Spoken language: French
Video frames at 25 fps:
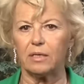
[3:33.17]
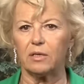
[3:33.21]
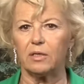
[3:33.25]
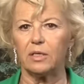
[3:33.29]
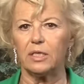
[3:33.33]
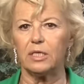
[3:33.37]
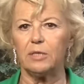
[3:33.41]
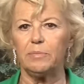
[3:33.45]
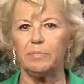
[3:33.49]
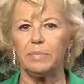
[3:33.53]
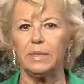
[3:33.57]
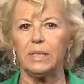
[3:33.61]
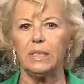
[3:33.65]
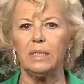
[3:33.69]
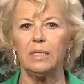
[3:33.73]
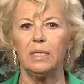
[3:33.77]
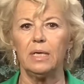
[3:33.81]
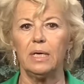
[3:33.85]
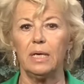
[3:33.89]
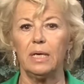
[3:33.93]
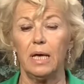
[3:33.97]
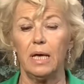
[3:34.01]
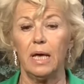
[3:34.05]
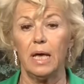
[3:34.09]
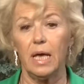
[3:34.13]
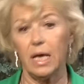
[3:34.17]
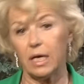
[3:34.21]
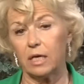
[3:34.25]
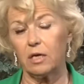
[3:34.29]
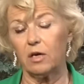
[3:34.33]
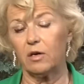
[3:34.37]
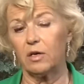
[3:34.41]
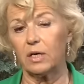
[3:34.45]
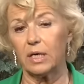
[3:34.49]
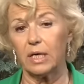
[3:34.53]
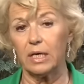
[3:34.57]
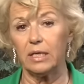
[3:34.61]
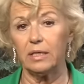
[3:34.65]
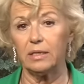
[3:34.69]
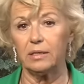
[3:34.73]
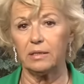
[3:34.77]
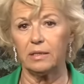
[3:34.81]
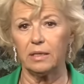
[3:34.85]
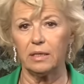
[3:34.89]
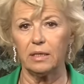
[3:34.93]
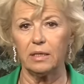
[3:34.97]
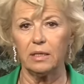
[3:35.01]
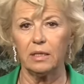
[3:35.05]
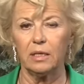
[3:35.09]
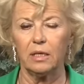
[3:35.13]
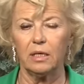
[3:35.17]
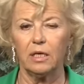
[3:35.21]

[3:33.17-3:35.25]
en Libye et qu'en réalité,